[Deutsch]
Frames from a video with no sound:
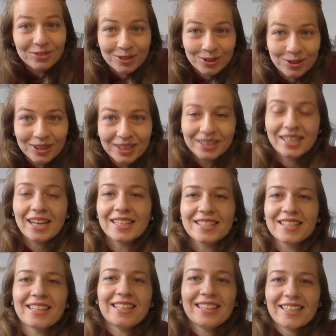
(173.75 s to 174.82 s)
und heute
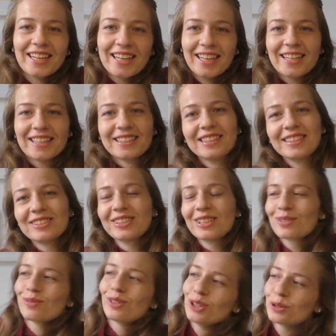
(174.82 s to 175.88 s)
tatsächlich geregnet und
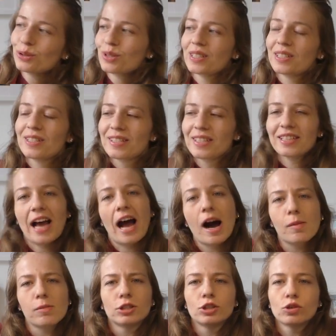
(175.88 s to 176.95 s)
das freut uns riesig,
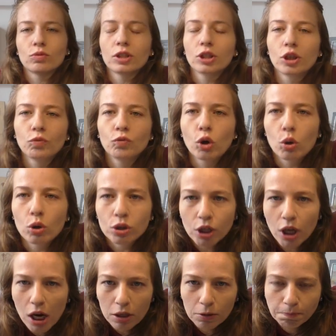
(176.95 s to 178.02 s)
aber deswegen gehen wir auch in
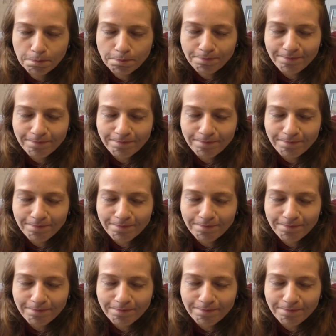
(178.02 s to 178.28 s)
die Halle.